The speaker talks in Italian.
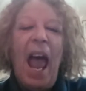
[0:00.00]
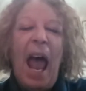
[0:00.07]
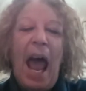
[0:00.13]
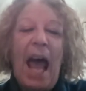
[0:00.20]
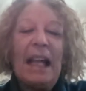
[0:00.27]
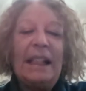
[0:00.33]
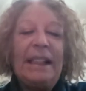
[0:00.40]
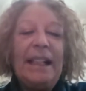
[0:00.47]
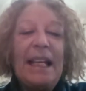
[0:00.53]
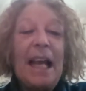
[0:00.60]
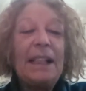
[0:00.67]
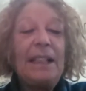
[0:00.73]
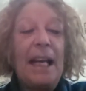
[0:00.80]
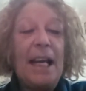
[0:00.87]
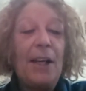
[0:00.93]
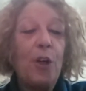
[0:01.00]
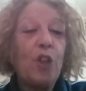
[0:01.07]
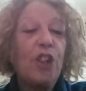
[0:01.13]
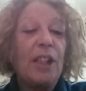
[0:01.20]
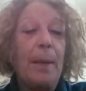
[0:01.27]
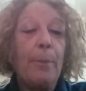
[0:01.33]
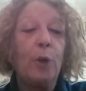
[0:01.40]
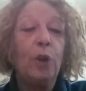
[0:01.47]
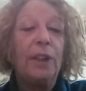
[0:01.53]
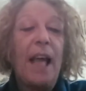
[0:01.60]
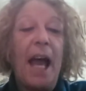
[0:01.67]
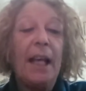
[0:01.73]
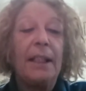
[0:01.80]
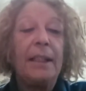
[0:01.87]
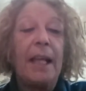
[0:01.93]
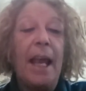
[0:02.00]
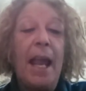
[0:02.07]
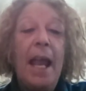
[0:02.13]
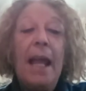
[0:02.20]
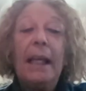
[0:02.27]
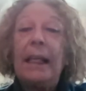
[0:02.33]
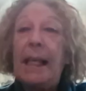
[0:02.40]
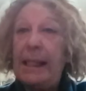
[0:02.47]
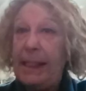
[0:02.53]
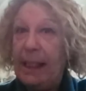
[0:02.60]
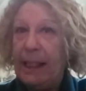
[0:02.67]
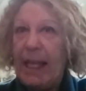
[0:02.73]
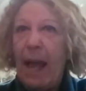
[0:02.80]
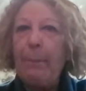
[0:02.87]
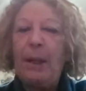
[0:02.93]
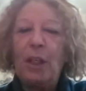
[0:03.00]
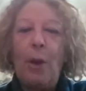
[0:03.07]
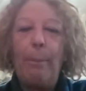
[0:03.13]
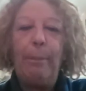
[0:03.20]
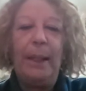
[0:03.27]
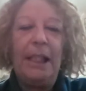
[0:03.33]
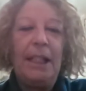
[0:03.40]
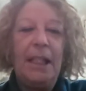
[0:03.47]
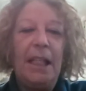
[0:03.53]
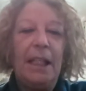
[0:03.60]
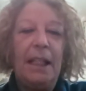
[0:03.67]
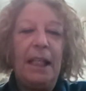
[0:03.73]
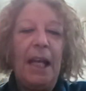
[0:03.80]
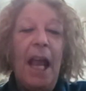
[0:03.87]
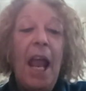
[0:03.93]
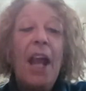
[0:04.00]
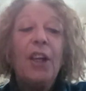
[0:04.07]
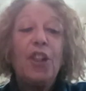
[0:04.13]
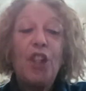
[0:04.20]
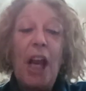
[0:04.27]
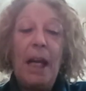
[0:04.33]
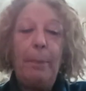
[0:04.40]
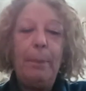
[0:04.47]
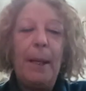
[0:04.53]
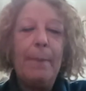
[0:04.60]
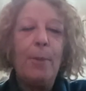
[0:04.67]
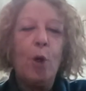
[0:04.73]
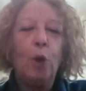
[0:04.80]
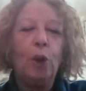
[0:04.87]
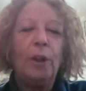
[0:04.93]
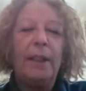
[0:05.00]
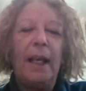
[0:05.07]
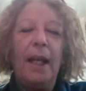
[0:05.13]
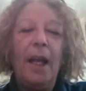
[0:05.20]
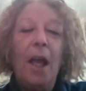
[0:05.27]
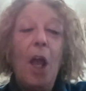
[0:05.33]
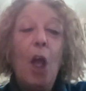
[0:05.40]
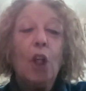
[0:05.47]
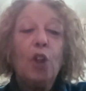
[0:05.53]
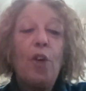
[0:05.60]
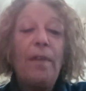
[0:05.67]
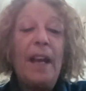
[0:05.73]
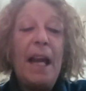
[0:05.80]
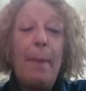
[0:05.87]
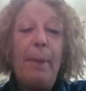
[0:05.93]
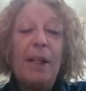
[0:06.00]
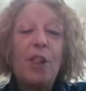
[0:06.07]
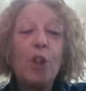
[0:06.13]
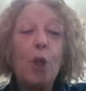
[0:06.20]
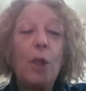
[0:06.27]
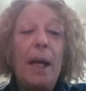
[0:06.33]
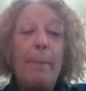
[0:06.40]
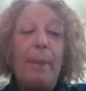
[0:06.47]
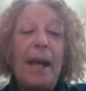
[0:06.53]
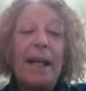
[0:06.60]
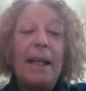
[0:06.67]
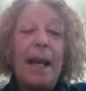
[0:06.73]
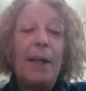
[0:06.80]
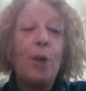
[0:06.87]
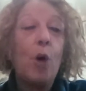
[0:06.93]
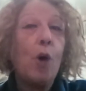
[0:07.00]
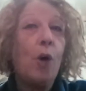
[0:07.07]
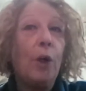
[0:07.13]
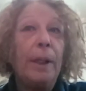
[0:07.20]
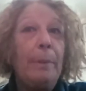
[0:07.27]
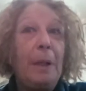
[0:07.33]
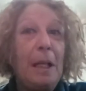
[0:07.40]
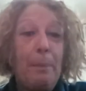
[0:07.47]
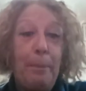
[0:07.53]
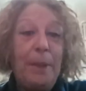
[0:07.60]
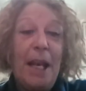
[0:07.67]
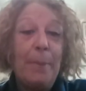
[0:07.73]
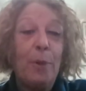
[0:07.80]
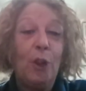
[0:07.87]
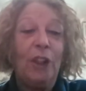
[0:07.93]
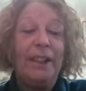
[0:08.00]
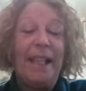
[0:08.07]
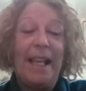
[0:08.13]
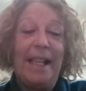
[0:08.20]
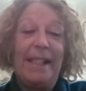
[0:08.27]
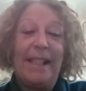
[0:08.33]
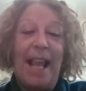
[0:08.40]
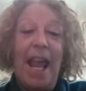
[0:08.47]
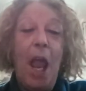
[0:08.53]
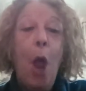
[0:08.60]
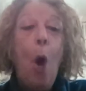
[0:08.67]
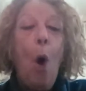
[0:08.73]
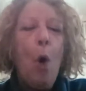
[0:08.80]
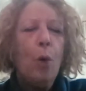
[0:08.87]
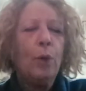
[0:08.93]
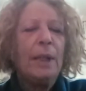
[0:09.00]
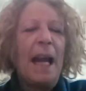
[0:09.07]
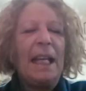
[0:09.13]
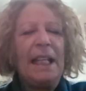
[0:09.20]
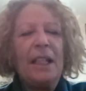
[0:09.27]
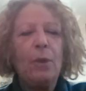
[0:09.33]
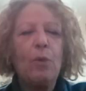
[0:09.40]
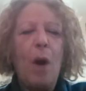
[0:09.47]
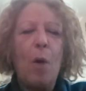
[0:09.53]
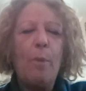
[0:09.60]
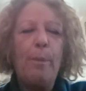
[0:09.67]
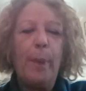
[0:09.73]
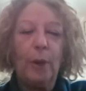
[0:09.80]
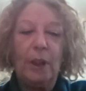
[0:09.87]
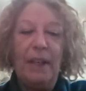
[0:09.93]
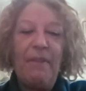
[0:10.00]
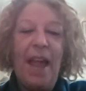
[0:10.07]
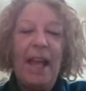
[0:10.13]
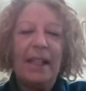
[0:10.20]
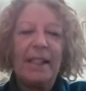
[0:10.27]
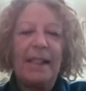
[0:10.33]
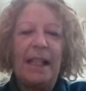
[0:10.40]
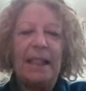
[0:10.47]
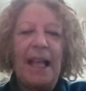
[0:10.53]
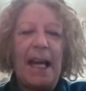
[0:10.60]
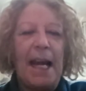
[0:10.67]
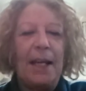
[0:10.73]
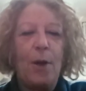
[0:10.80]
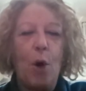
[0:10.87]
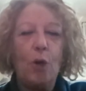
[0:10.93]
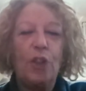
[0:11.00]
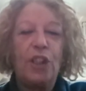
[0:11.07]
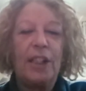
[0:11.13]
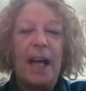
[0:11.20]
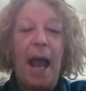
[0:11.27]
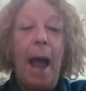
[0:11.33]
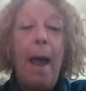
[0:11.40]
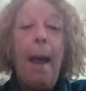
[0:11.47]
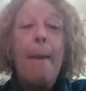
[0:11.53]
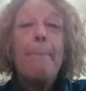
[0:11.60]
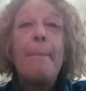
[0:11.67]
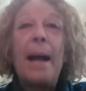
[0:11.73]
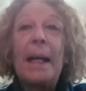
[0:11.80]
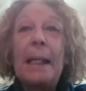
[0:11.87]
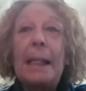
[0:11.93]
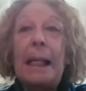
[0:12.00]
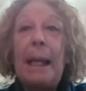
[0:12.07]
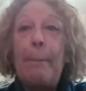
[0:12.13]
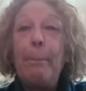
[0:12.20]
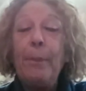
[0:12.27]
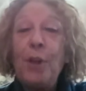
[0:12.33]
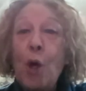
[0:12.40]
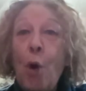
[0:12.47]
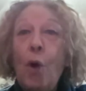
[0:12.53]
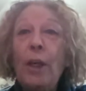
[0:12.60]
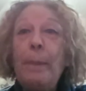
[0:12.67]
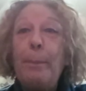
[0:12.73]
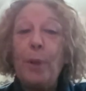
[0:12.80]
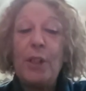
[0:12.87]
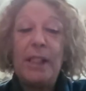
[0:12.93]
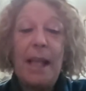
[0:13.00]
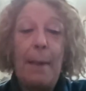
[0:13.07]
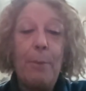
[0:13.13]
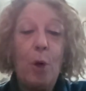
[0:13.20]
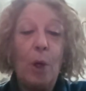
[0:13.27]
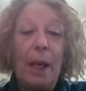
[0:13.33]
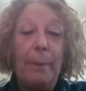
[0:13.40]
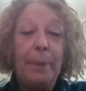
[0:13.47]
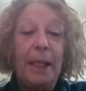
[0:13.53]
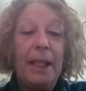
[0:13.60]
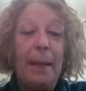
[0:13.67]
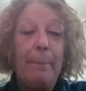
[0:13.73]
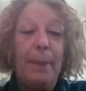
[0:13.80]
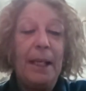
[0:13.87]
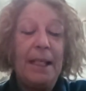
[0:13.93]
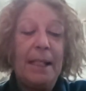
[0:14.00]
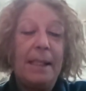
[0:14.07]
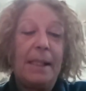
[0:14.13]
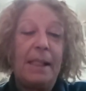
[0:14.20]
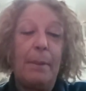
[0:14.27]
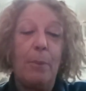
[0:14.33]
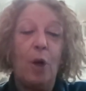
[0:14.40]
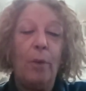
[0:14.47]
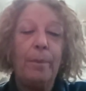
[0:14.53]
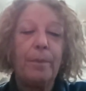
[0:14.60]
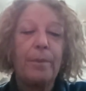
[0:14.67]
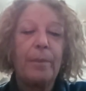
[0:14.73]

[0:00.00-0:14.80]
Al di là delle nostre montagne, che si chiamano Appennini, c'è il Piemonte, dove le persone parlano il piemontese, una lingua un po' diversa dalla nostra, ma che noi possiamo capire benissimo